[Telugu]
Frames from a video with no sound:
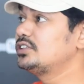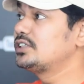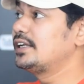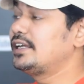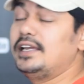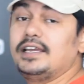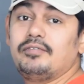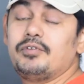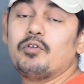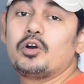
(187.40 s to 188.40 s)
వచ్చేసరికి
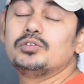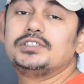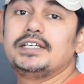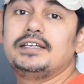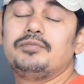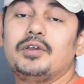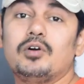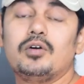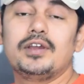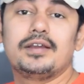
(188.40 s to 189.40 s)
వివో నుంచి
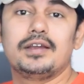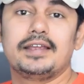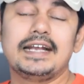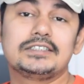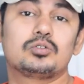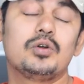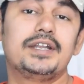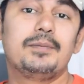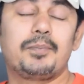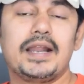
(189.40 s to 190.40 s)
వివో ఎక్స్
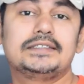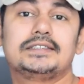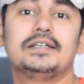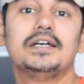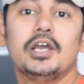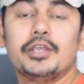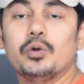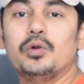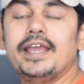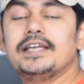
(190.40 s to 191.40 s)
ట్వంటీ ప్లస్
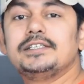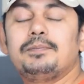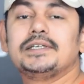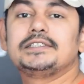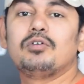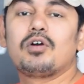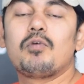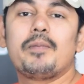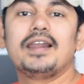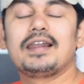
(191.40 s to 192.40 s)
యూడి అని చెప్పేసి ఒక
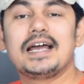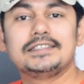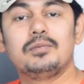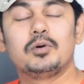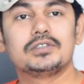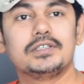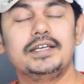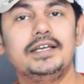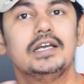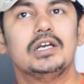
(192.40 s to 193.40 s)
మొబైల్ని లాంచ్
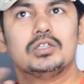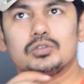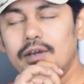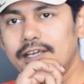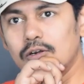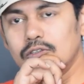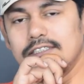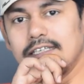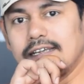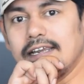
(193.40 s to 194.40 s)
అయిపోతుంది సో ఇక్కడ
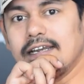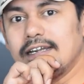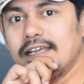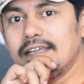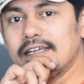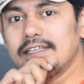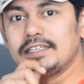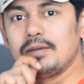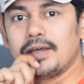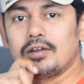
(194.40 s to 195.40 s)
వచ్చేసరికి ఏంటంటే
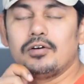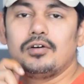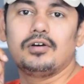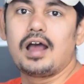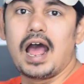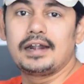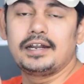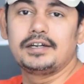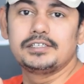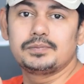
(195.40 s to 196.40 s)
ఏదైతే మనం
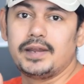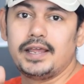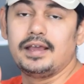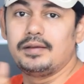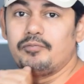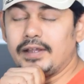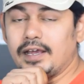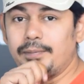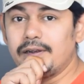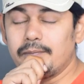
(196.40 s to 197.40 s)
అండర్ డిస్ప్లే
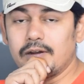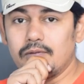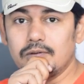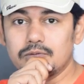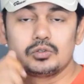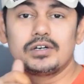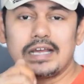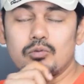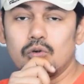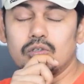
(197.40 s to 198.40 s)
ఫింగర్ ప్రింట్ మనం
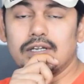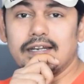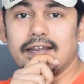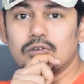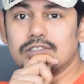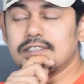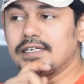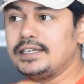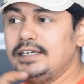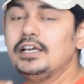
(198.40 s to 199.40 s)
చూడడానికి ఉంటుందంటే ఇక్కడ
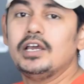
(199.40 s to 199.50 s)
వచ్చేసరికి